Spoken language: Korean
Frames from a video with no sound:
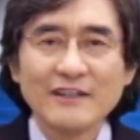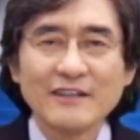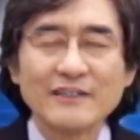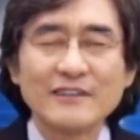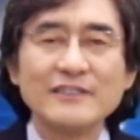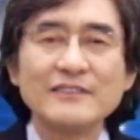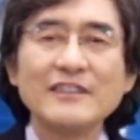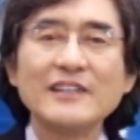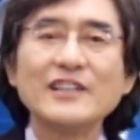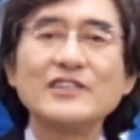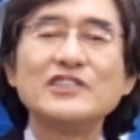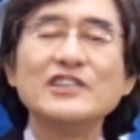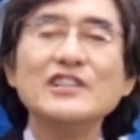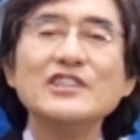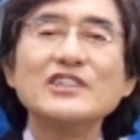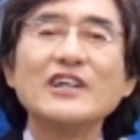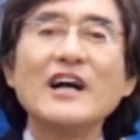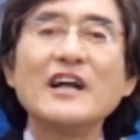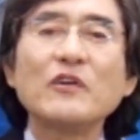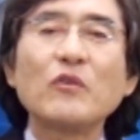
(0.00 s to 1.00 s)
그들의
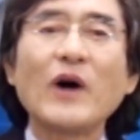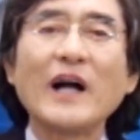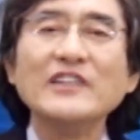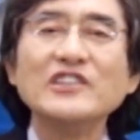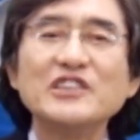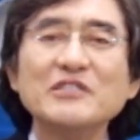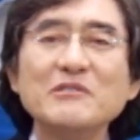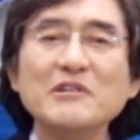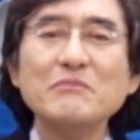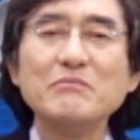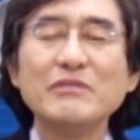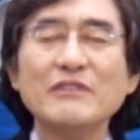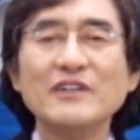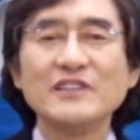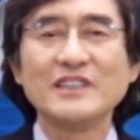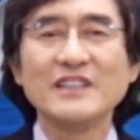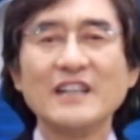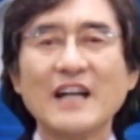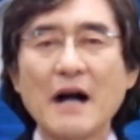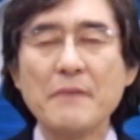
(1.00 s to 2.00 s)
진정한 관심은
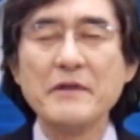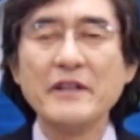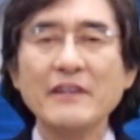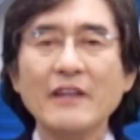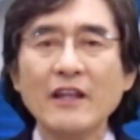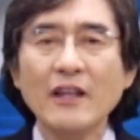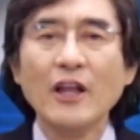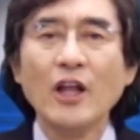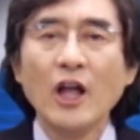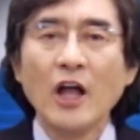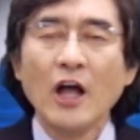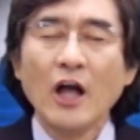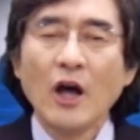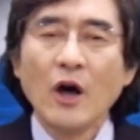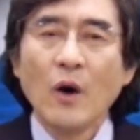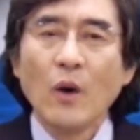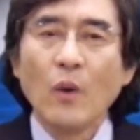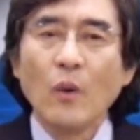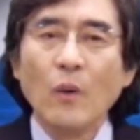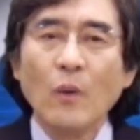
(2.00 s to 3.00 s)
무엇인가 하면
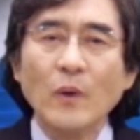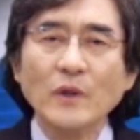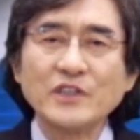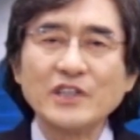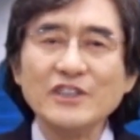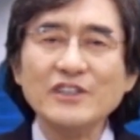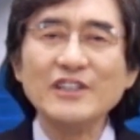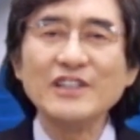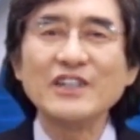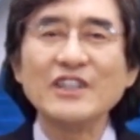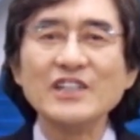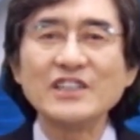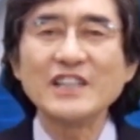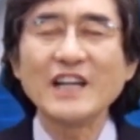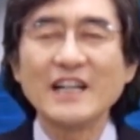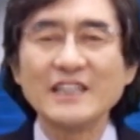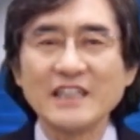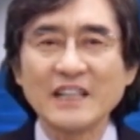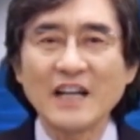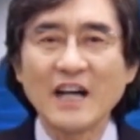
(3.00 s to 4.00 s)
오시는
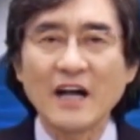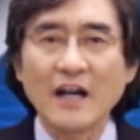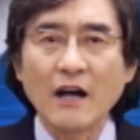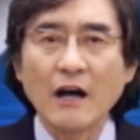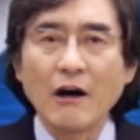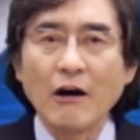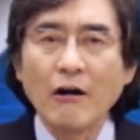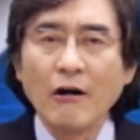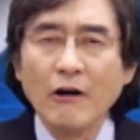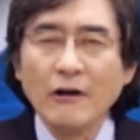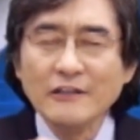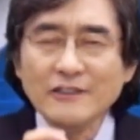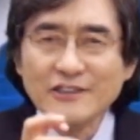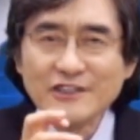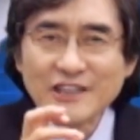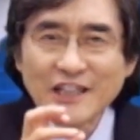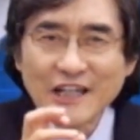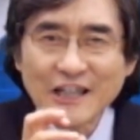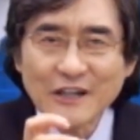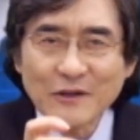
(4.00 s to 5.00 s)
것이 아니라
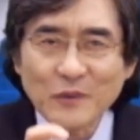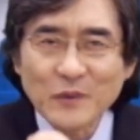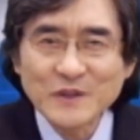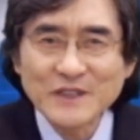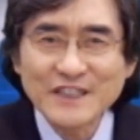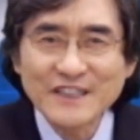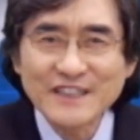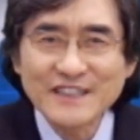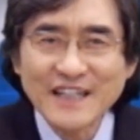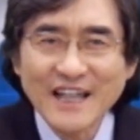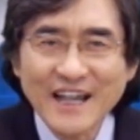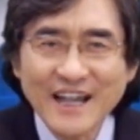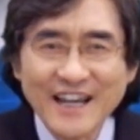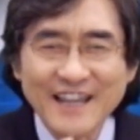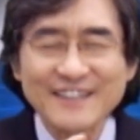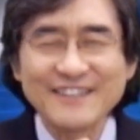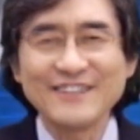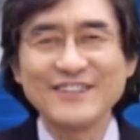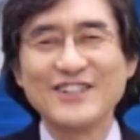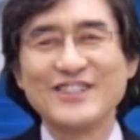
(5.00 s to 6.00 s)
언제 오시느냐
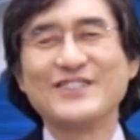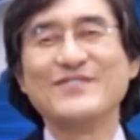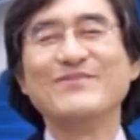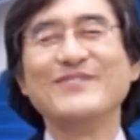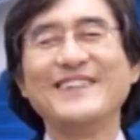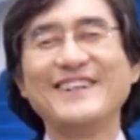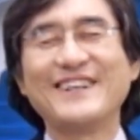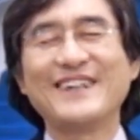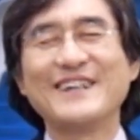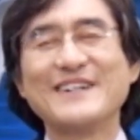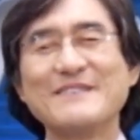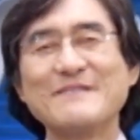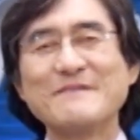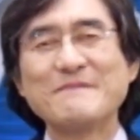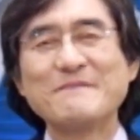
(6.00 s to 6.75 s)
하는 것입니다.